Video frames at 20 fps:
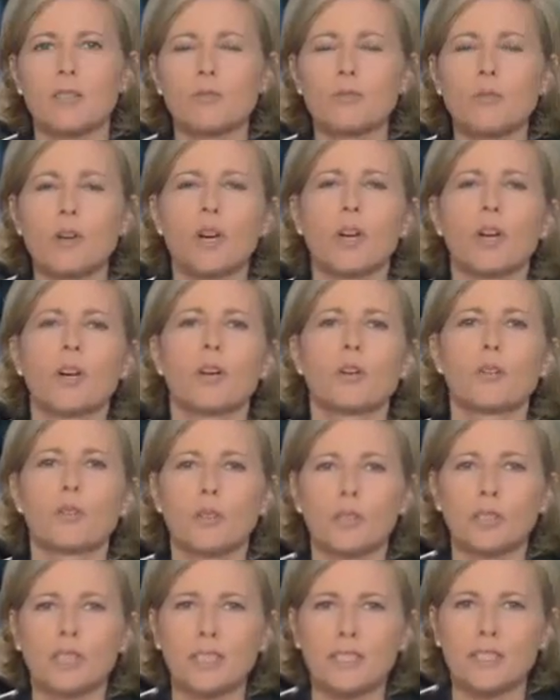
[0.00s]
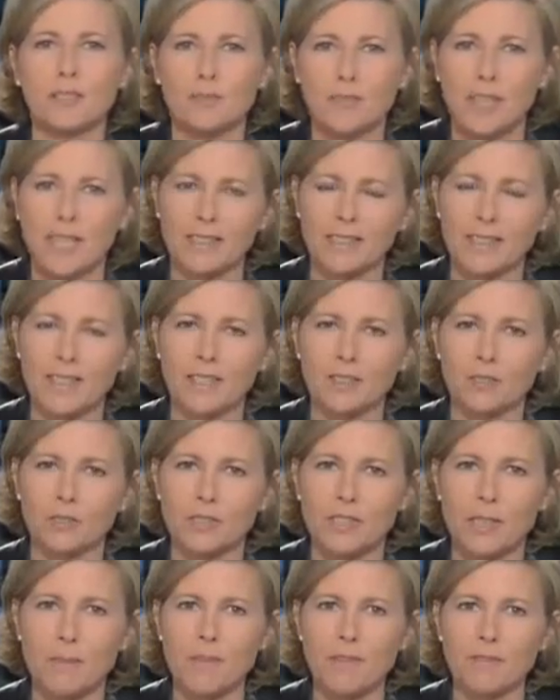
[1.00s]
Elle joue aux côtés d'Yvon Attal et
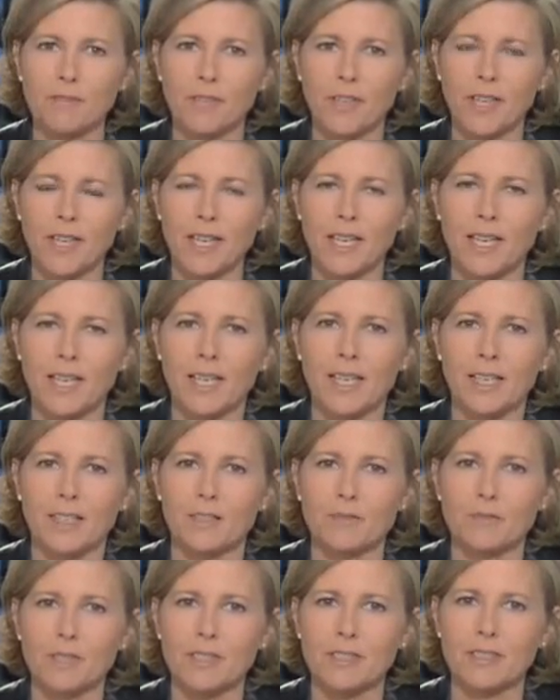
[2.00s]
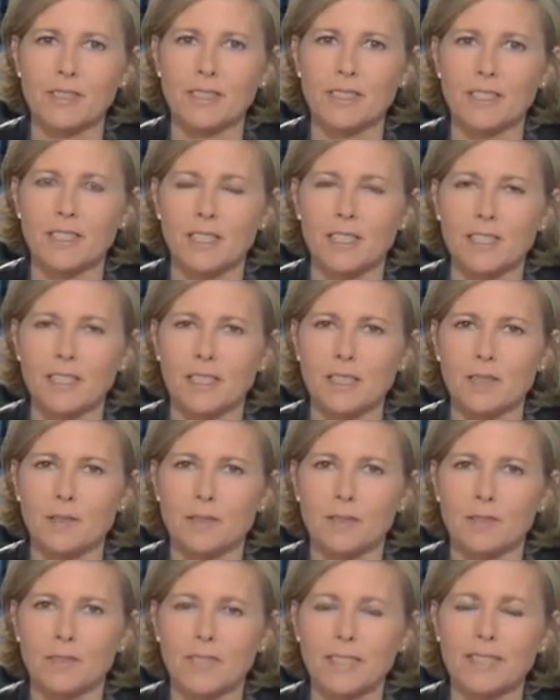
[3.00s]
de Sami Frey. Voici
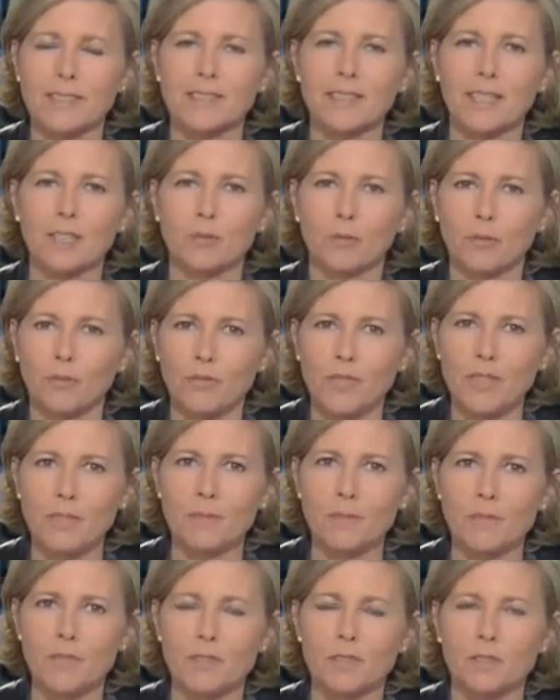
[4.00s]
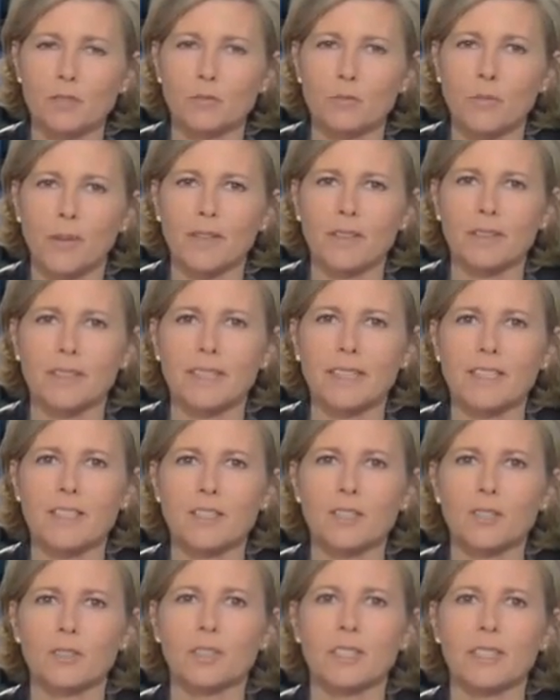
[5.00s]
un extrait du film que nous présentent
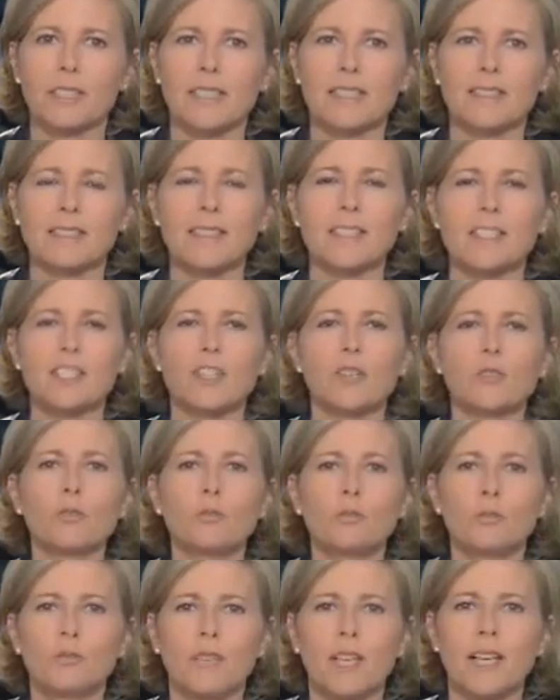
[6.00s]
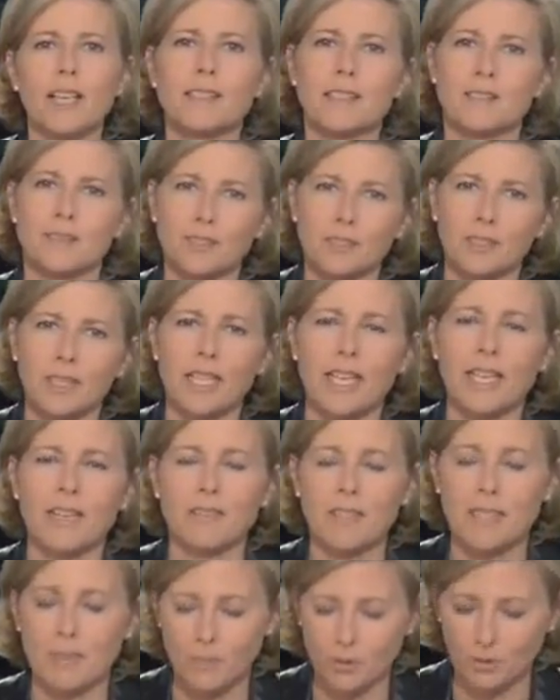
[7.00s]
Christian de Dadelsen et Jean-Luc Douvillez avant
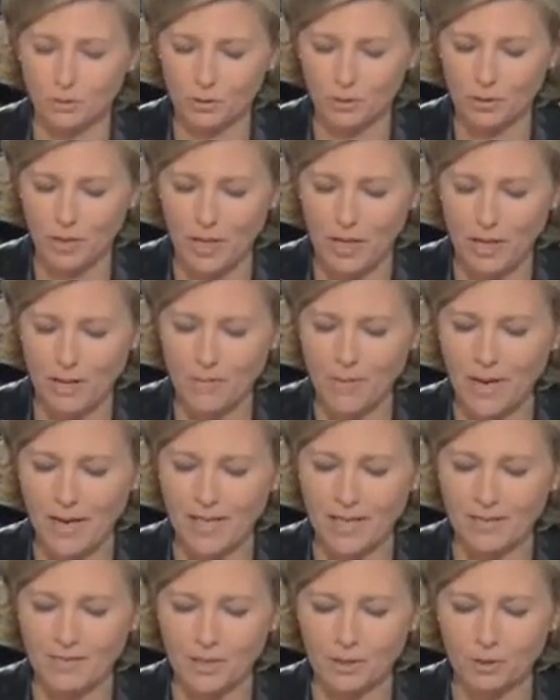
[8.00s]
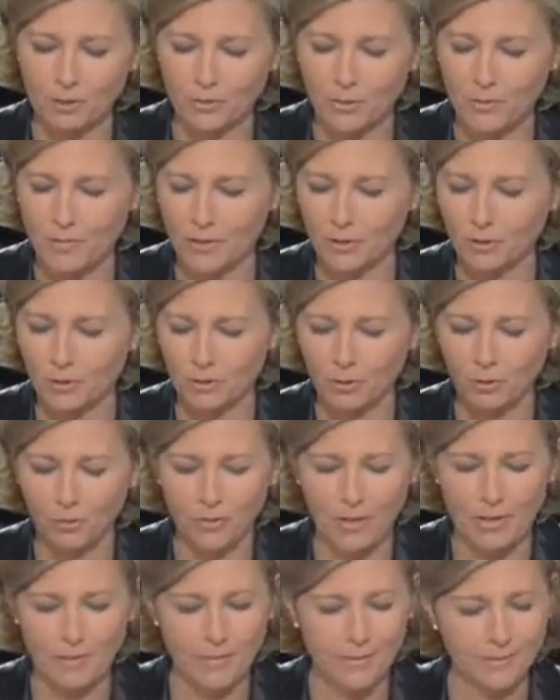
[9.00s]
évidemment de parler avec Sophie Marceau de ce
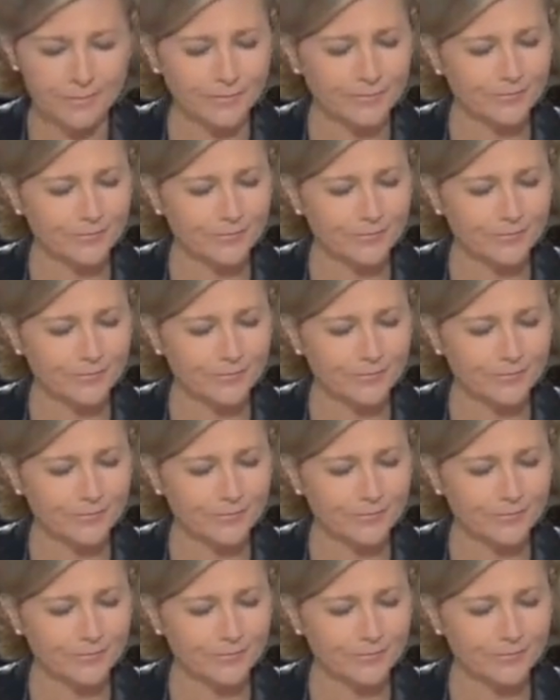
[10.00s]
film.